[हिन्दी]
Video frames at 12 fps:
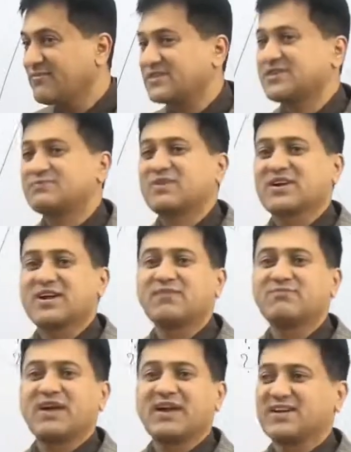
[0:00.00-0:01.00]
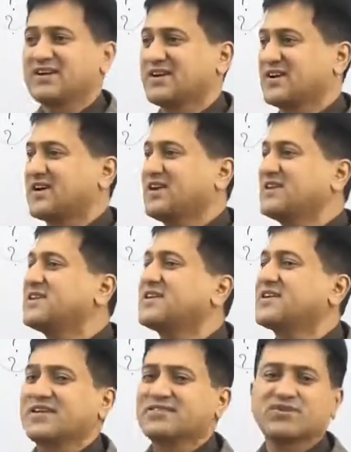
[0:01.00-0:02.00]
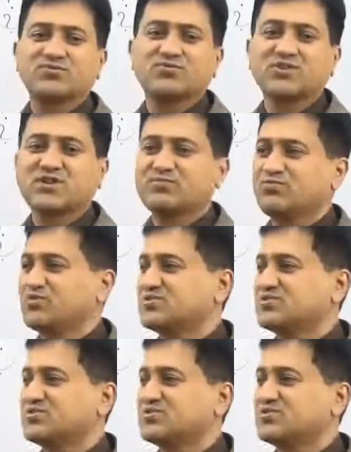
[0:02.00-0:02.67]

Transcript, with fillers: बजट बनाना प्लानिंग करना इनकी ट्रांसफर उनकी